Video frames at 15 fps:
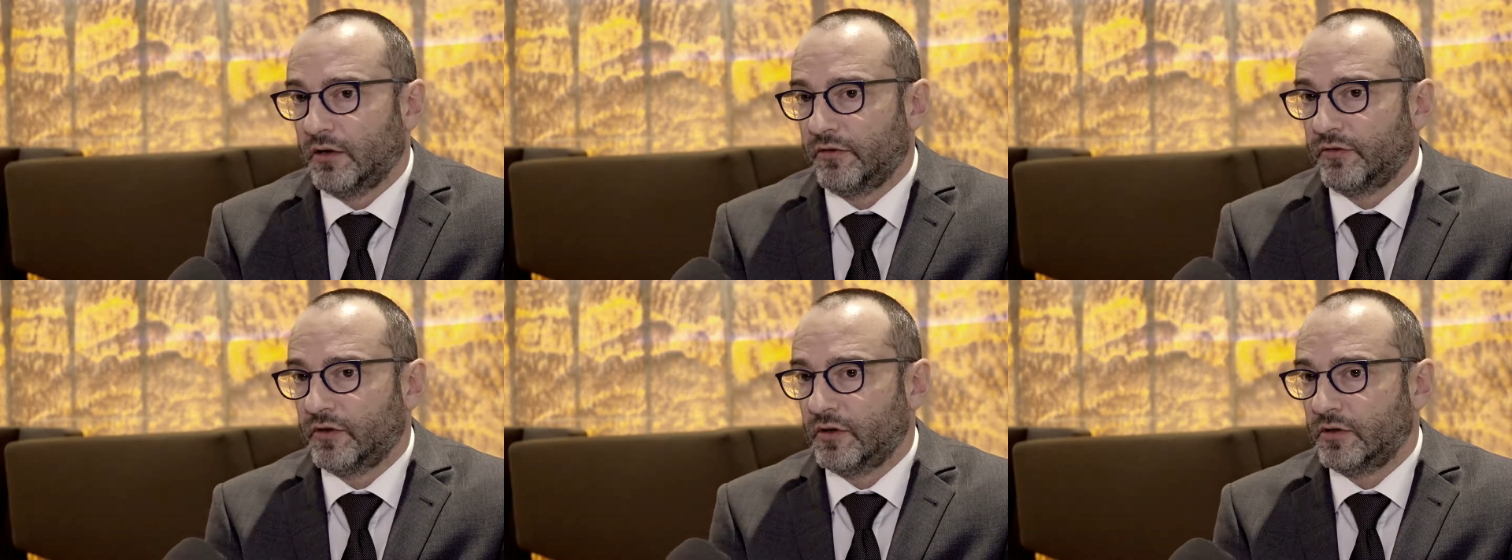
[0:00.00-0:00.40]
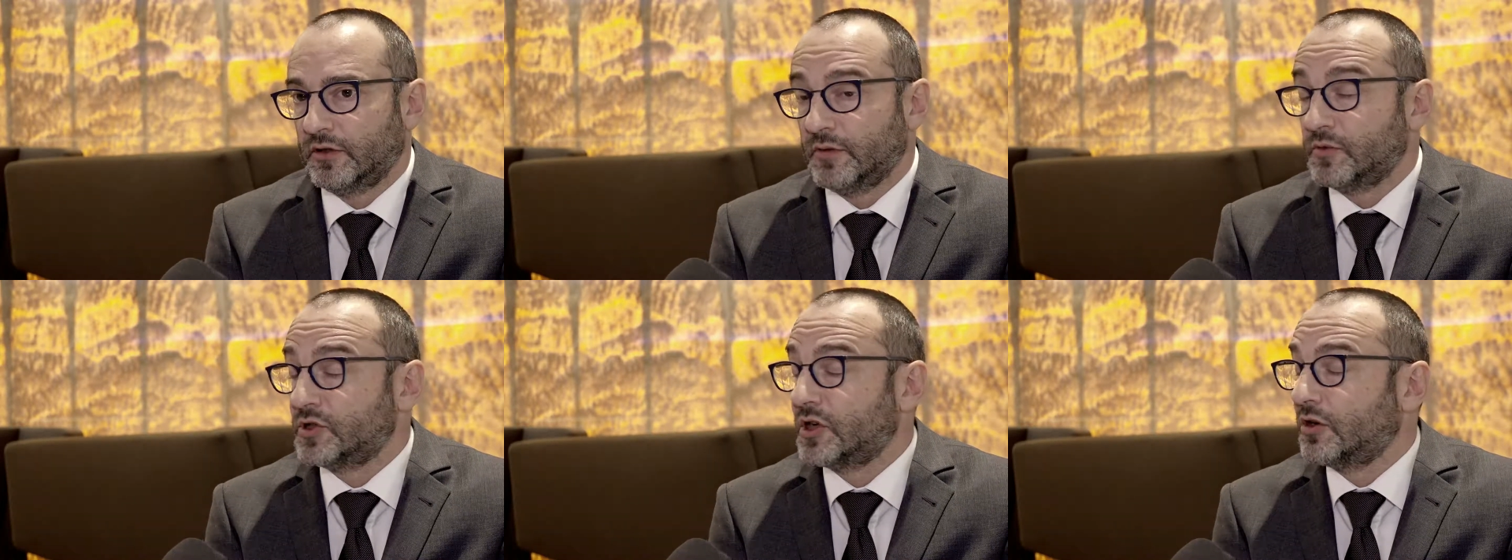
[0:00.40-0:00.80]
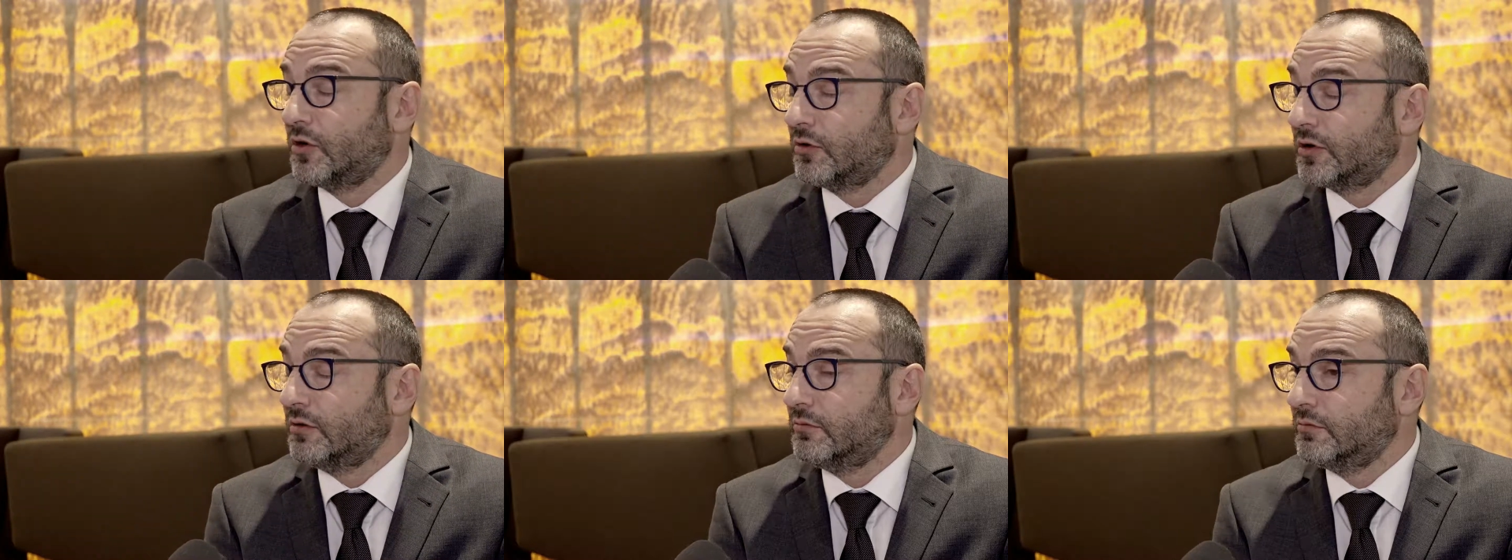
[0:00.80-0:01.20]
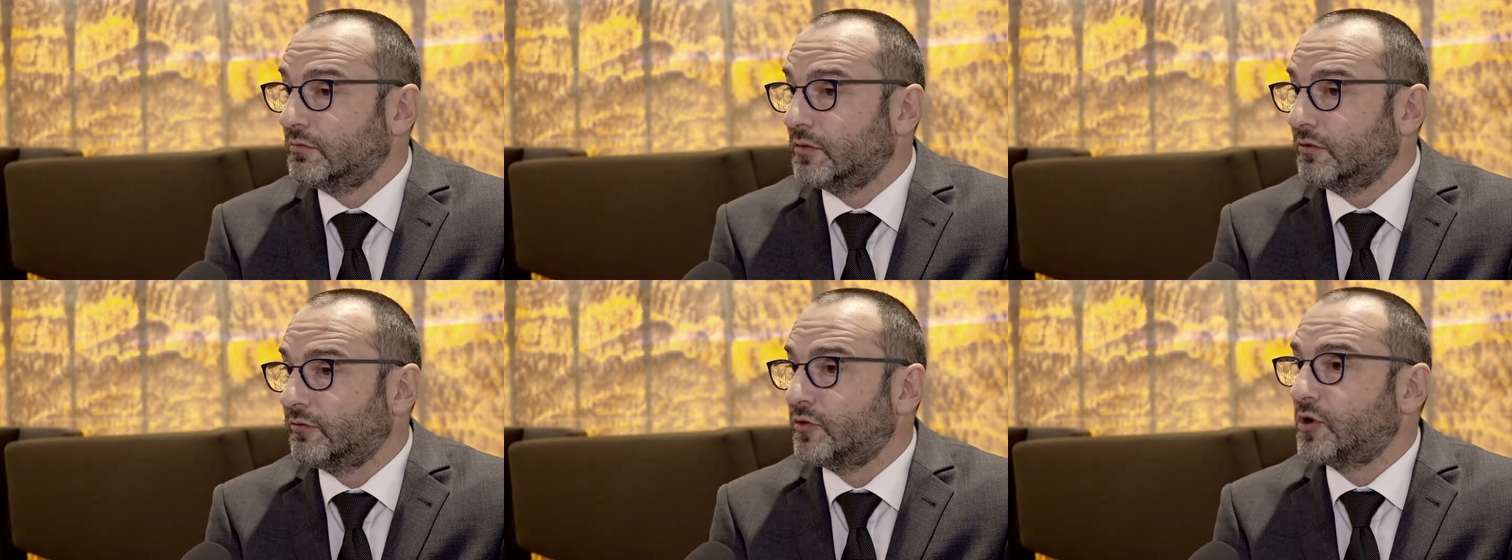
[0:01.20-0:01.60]
w tym
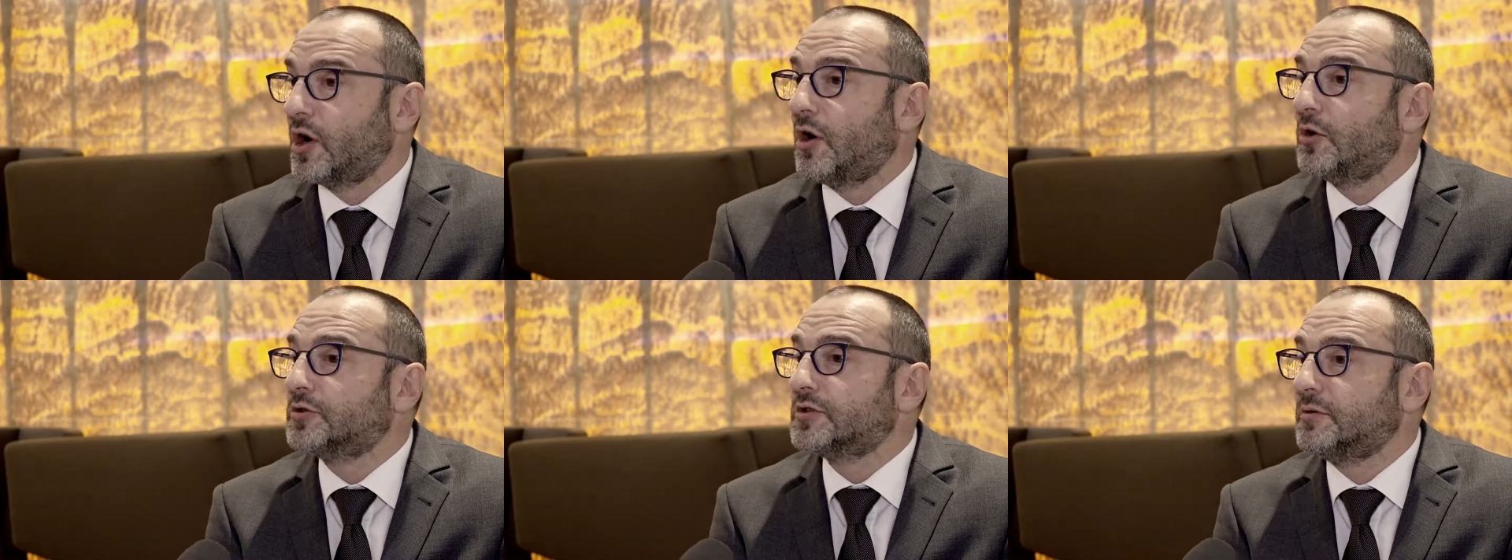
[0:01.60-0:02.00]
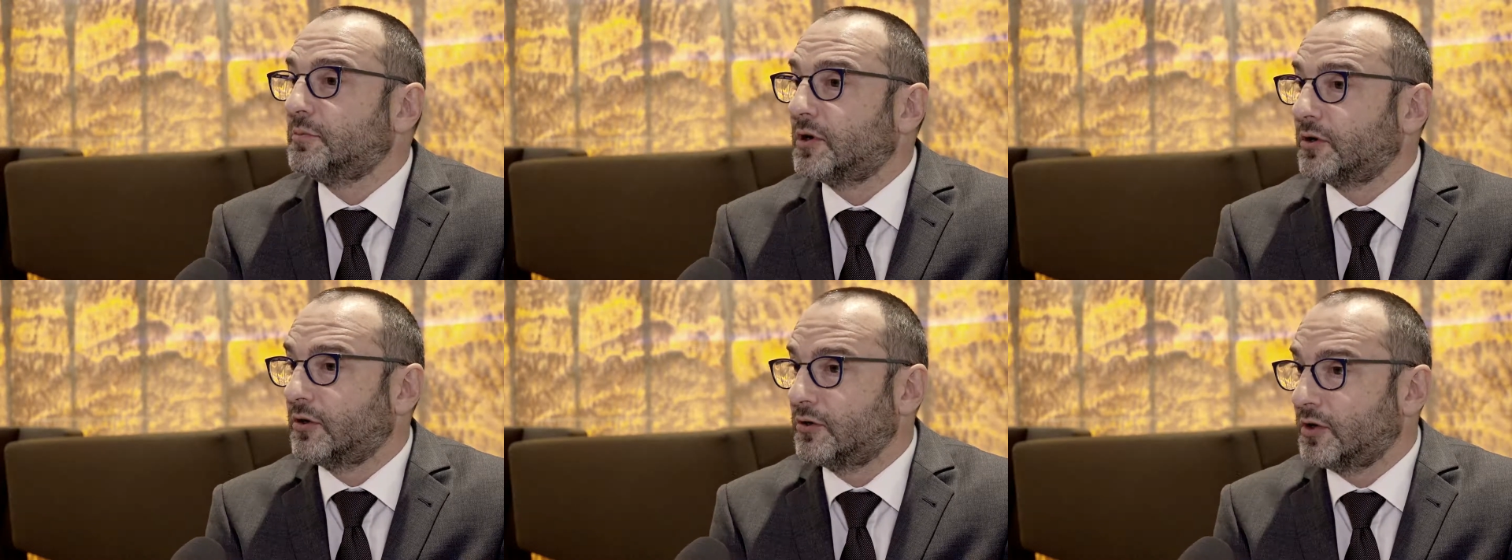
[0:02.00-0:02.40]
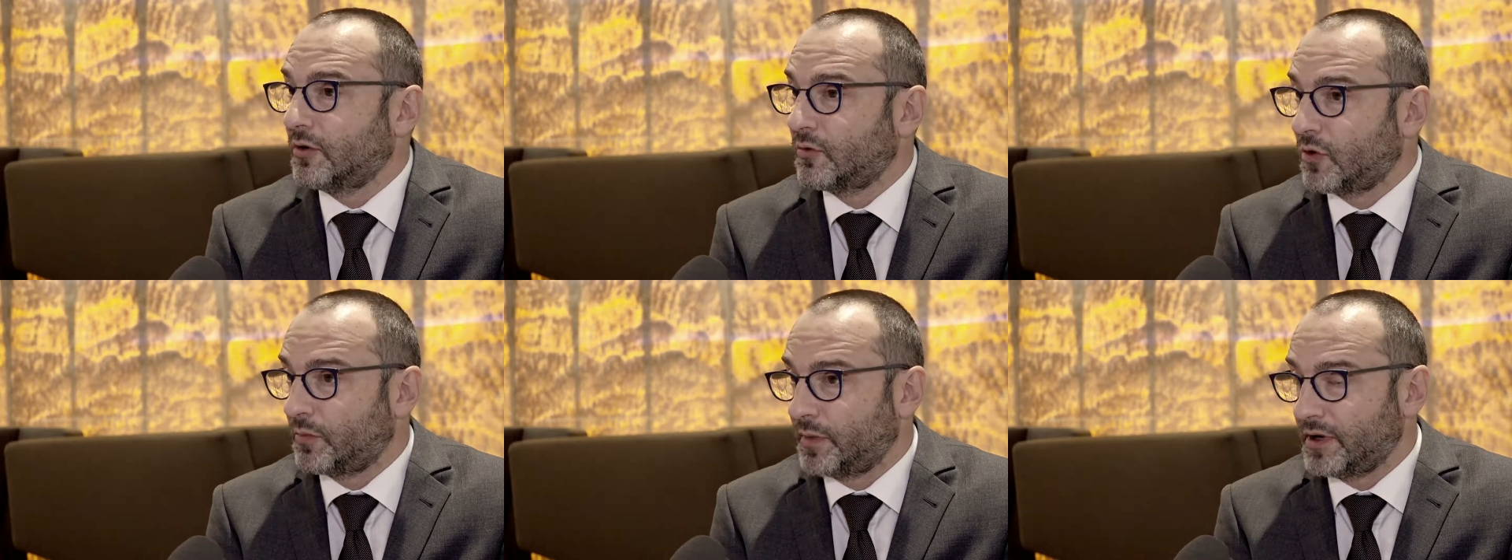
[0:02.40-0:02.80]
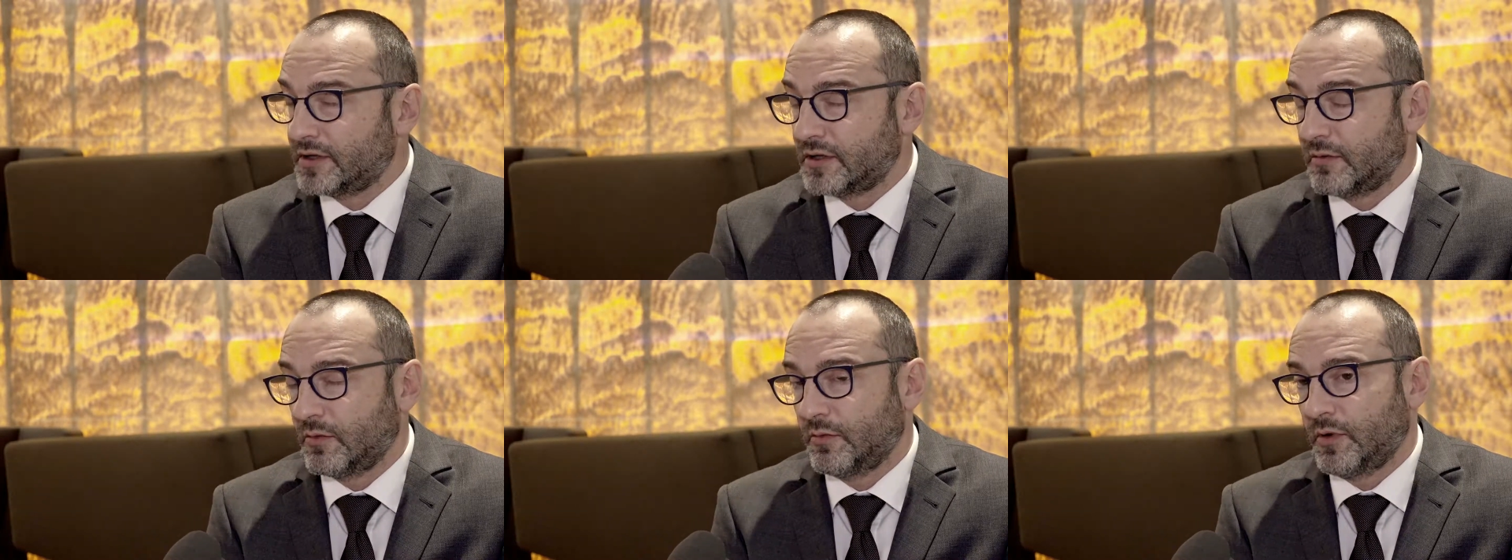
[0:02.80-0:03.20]
szerokim who skim regionie
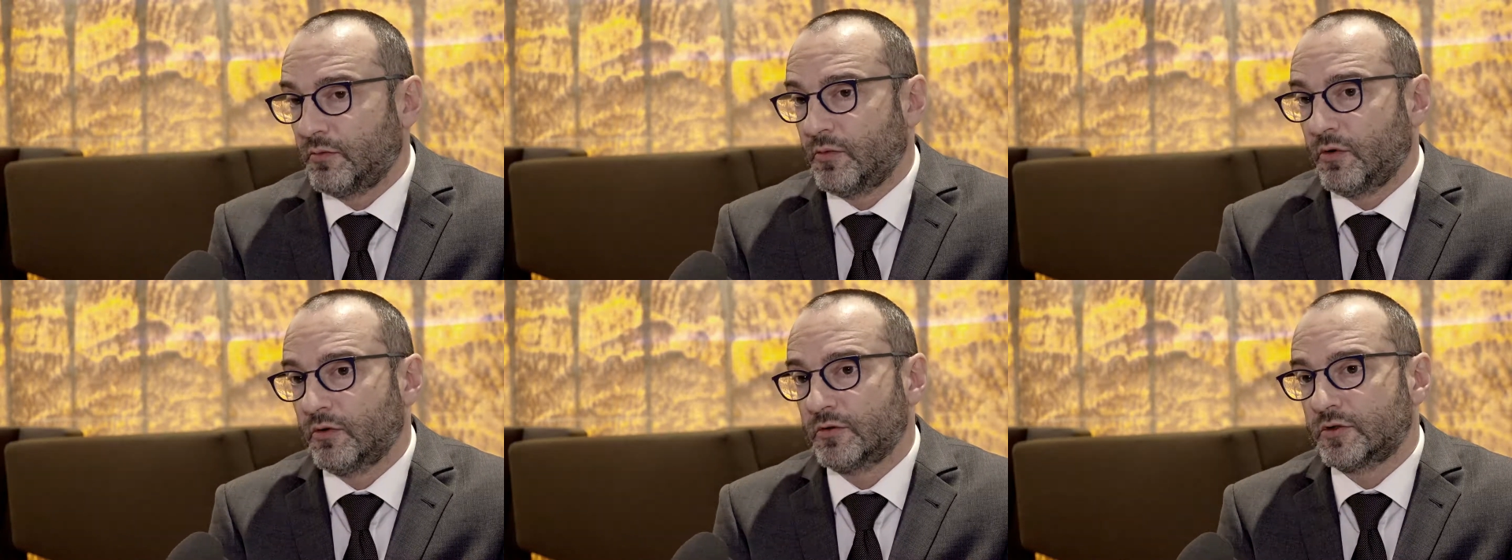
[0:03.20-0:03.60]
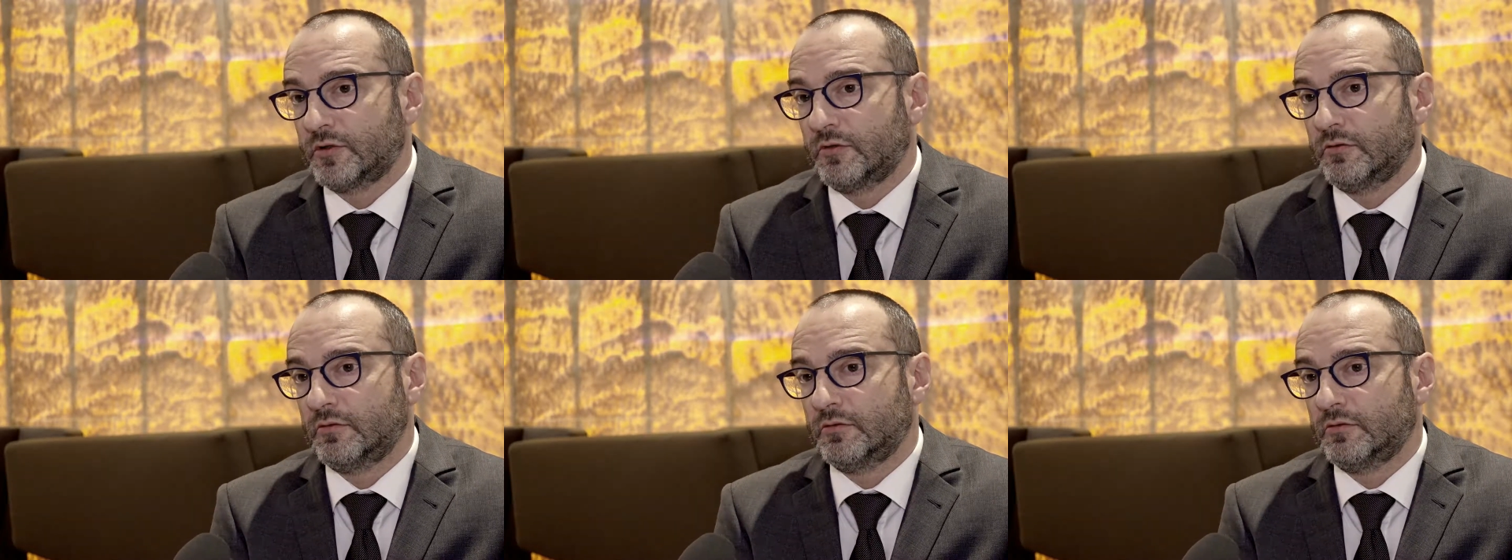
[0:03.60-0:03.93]
europejskim obejmującym